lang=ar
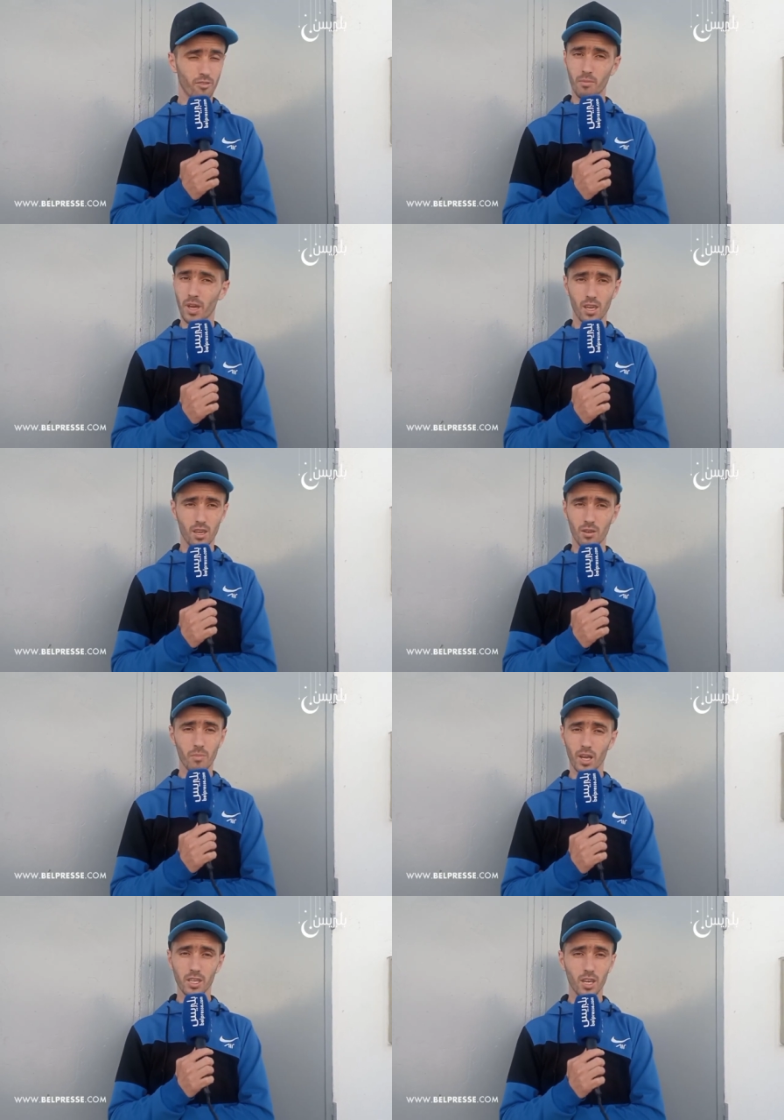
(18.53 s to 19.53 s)
فما
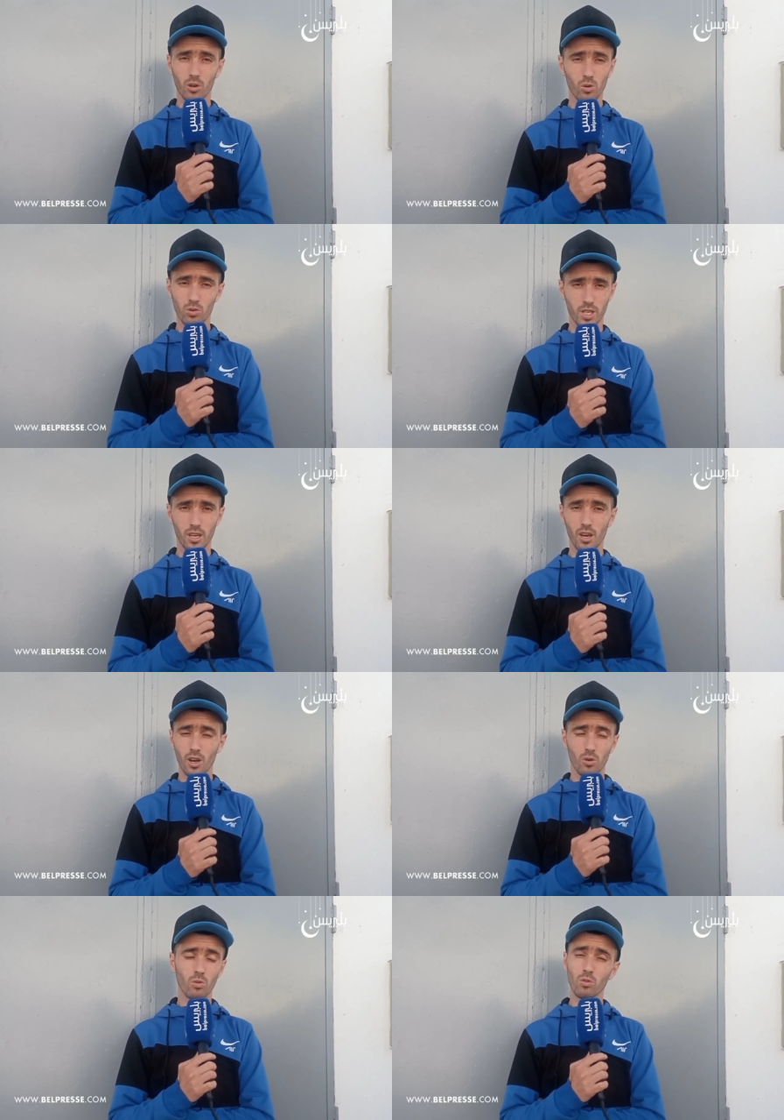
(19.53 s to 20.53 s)
ما كياكلوش
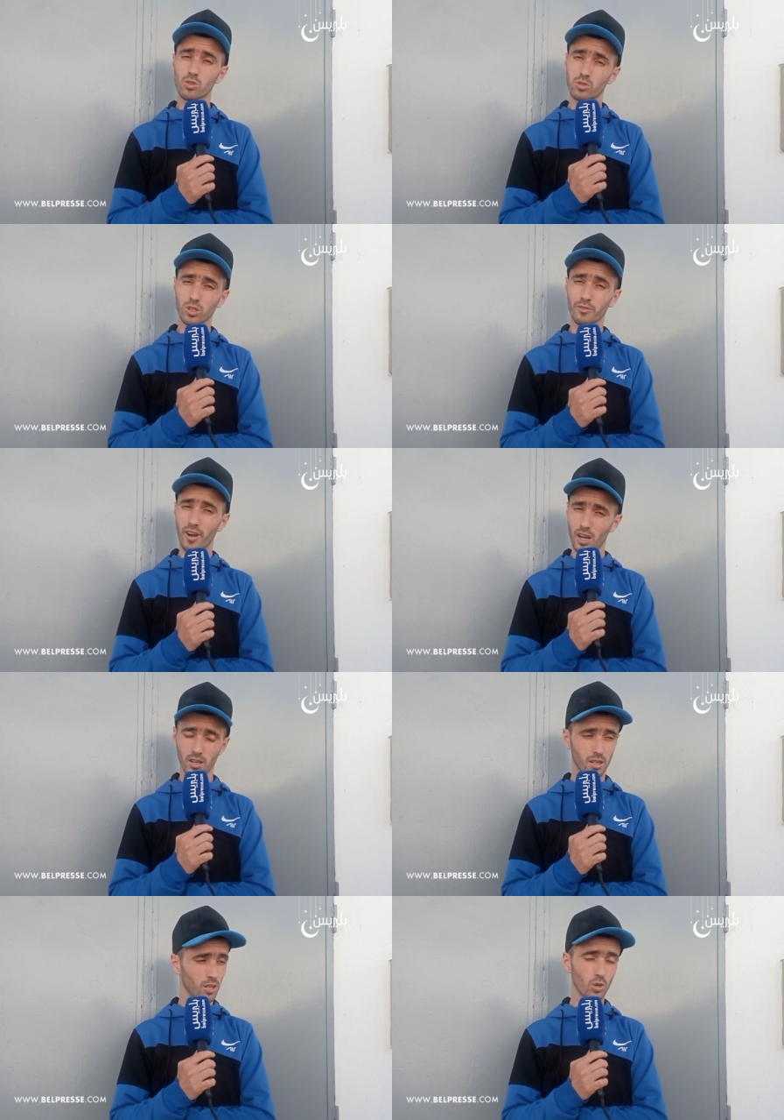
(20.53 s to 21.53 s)

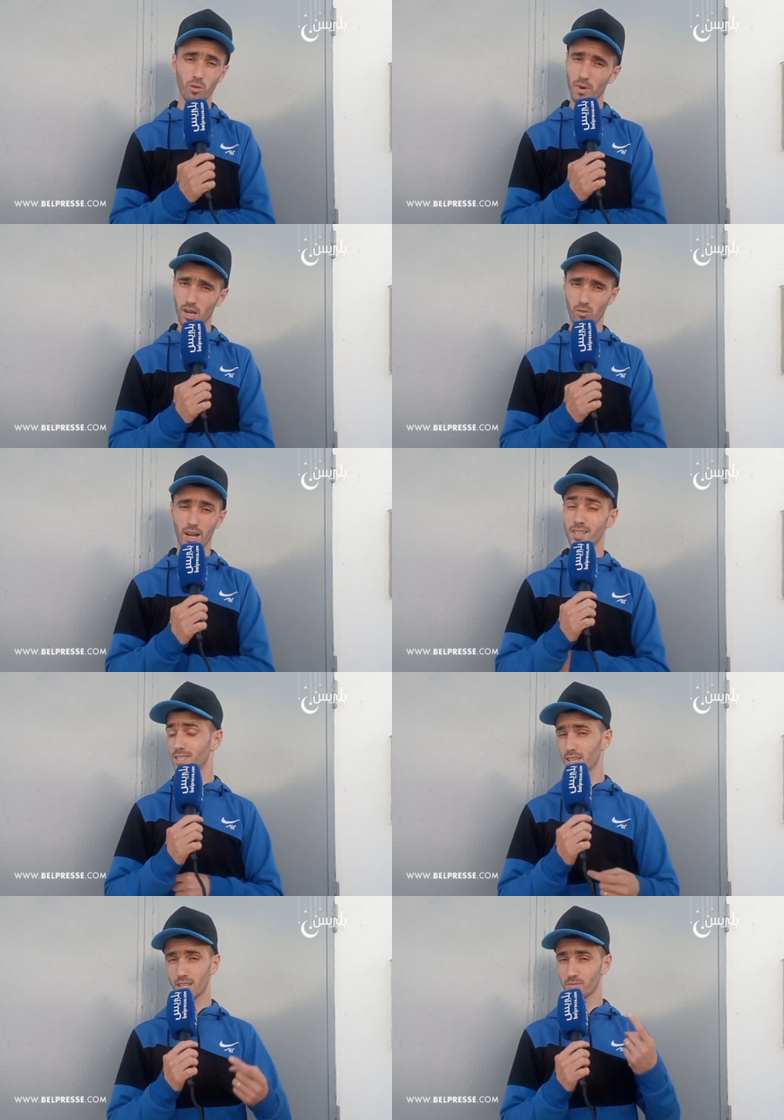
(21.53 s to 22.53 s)
والصدفه اليوم واحد
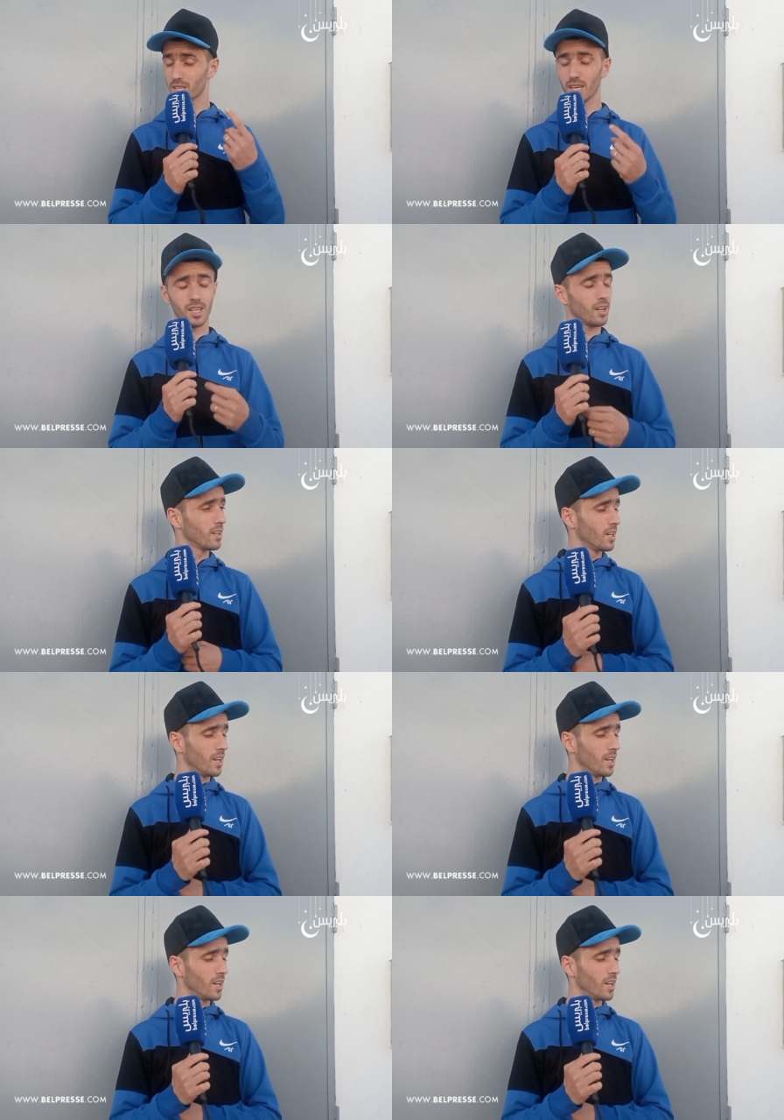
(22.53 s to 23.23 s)
السيده مسكينه